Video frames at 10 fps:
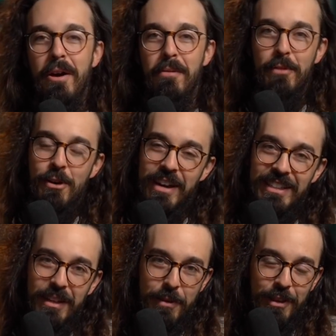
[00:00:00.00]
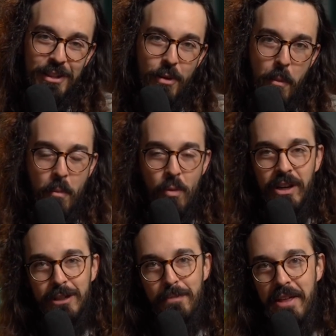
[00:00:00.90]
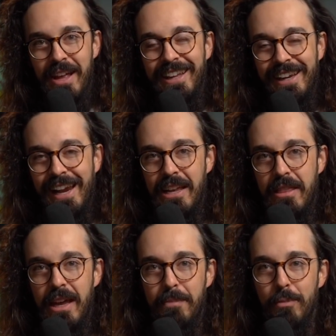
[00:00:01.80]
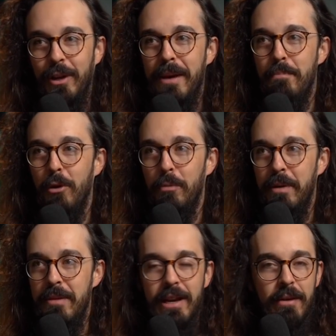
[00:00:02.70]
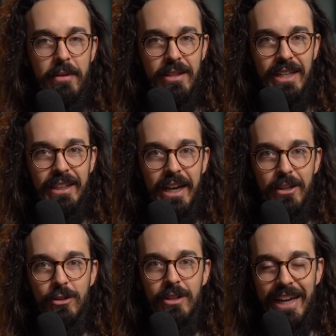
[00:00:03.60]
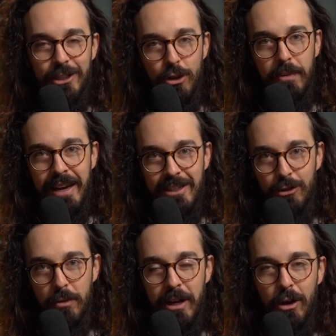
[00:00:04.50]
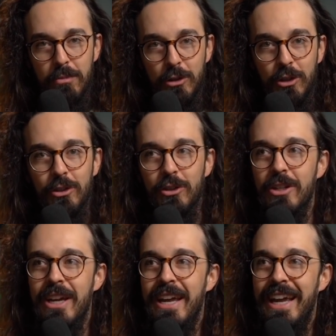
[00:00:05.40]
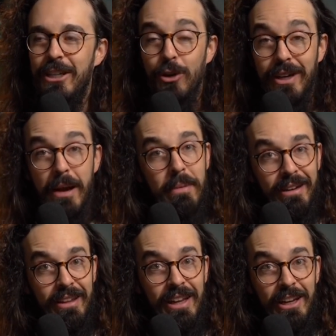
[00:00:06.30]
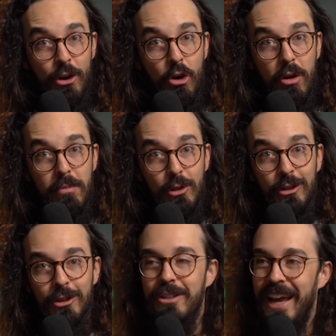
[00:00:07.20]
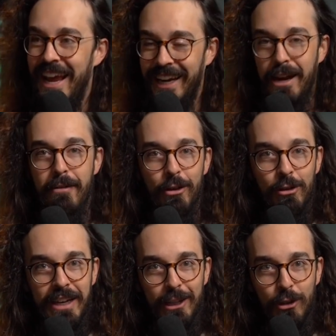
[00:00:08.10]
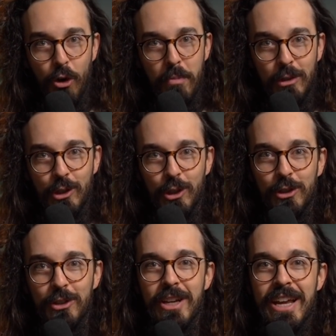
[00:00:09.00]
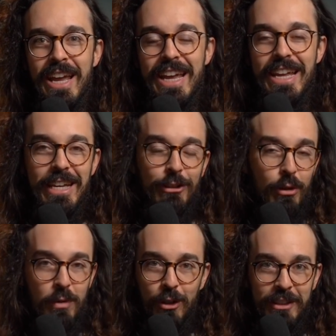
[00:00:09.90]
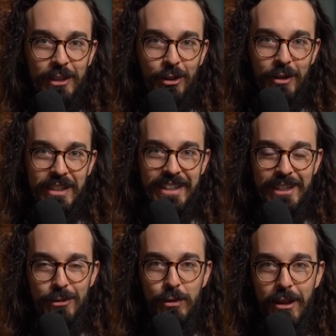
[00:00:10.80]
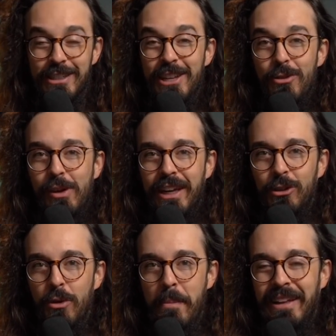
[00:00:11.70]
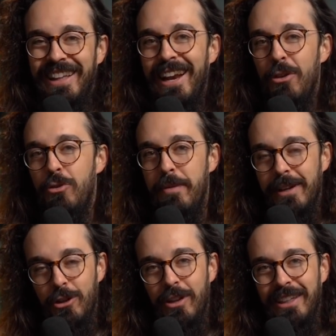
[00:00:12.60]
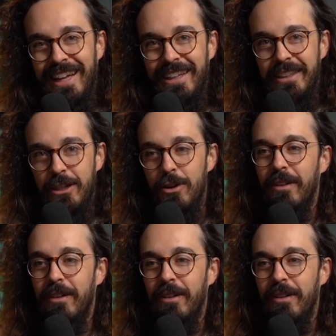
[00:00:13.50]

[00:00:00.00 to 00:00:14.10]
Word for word: Bueno, este vídeo ha sido muy especial de realizar, porque por primera vez en 7 años he hecho el brainstorming con vosotros, he hecho gran parte del guión con vosotros, he grabado en directo con vosotros y estoy muy contento con este resultado. Ha sido un reto meter el universo de Tarantino